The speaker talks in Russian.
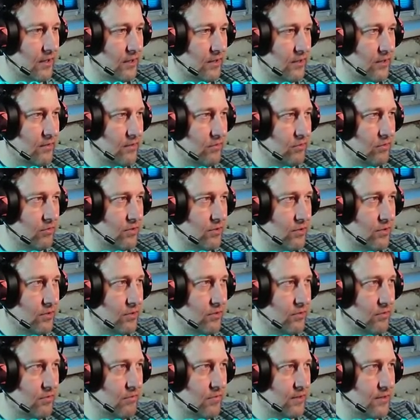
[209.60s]
90 и
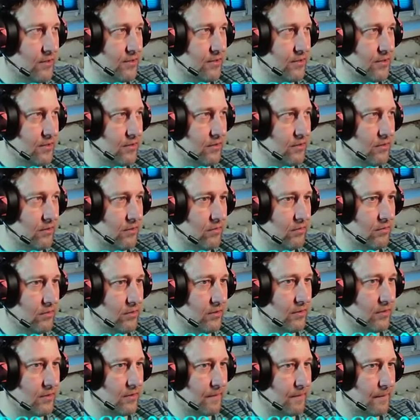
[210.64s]
120
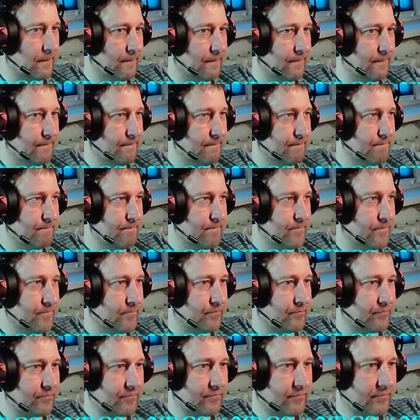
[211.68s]
остается.
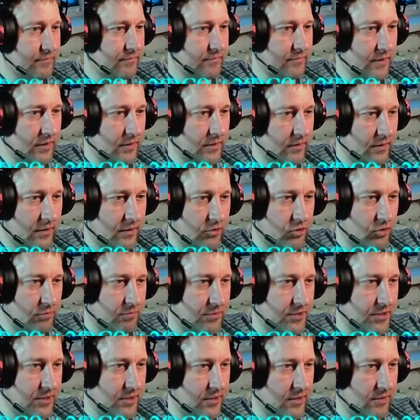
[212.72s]
Так, что по
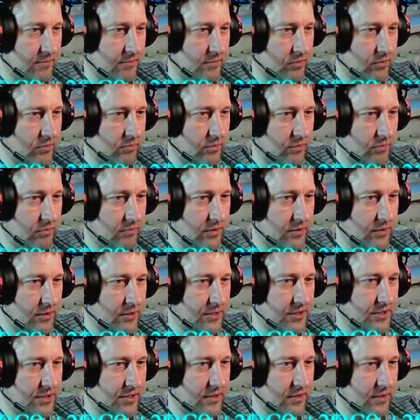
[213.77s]
скинам-то у меня? У меня три
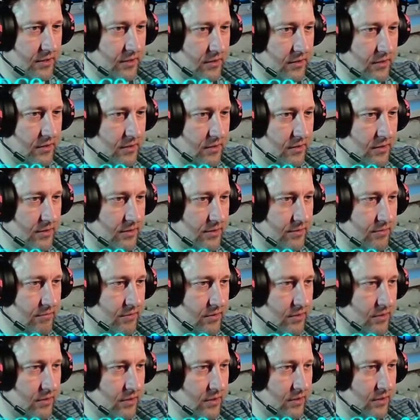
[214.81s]
скина, да? Раз, два,
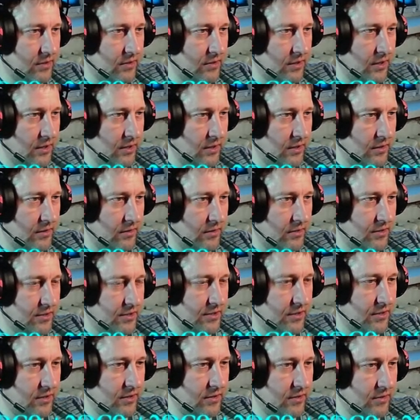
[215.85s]
три три
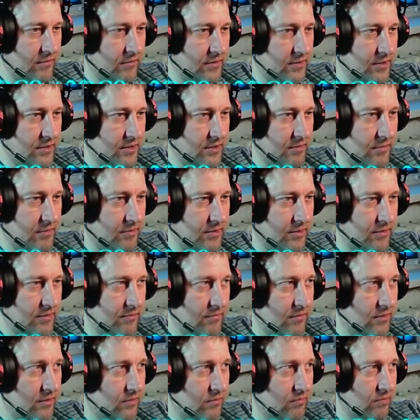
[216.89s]
скина на
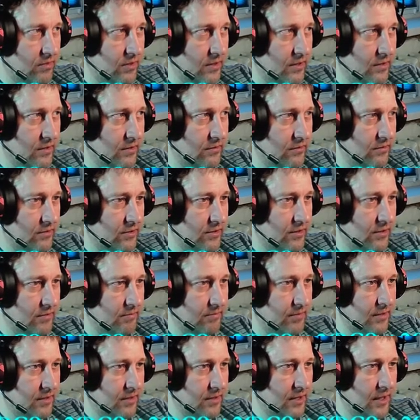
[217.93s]
272 рубля и
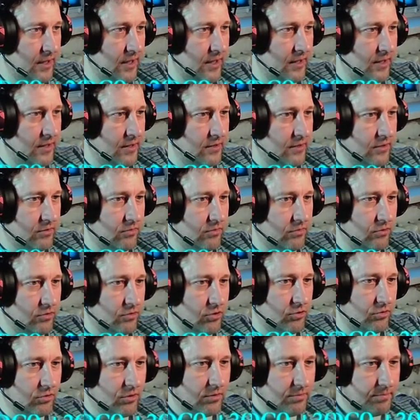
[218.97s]
65. Не, ну он
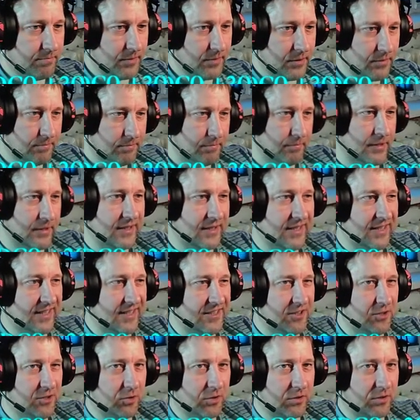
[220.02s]
что-то под,
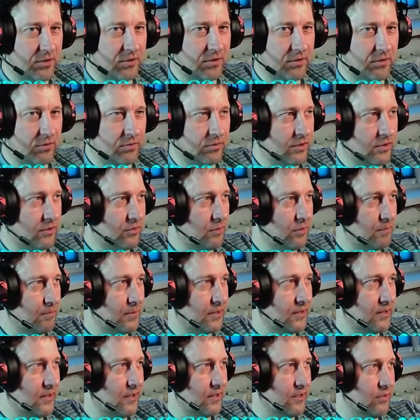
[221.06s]
поддает, он такой
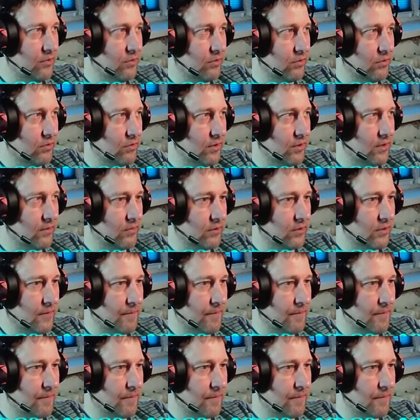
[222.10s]
поддает, только вот